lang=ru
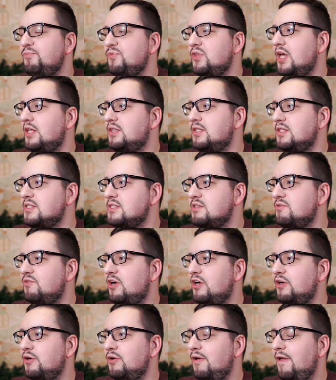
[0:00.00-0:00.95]
я это
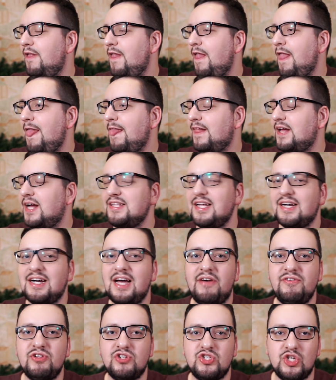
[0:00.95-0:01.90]
называю, когда
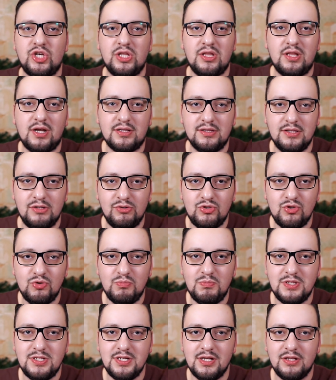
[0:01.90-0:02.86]
каверщики так на
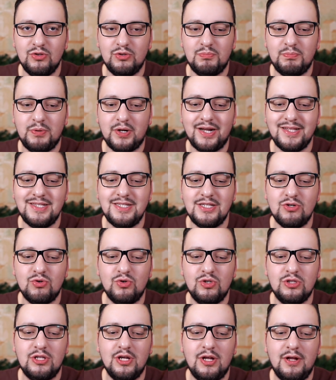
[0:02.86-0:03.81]
ютюбе делают,
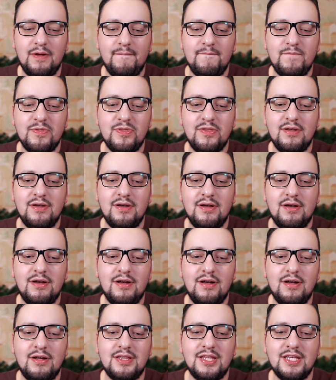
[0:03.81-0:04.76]
пародируют
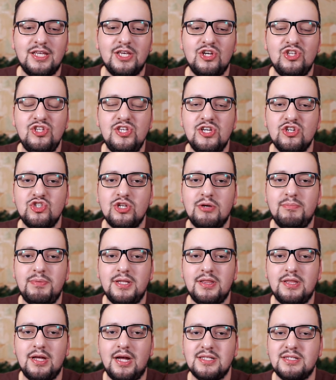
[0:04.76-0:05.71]
э, таких нежных
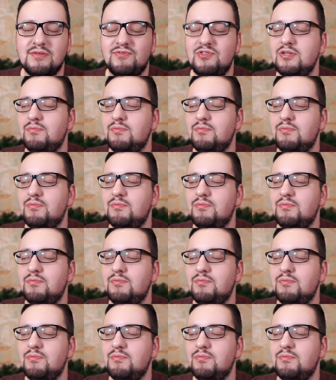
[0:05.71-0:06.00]
британцев,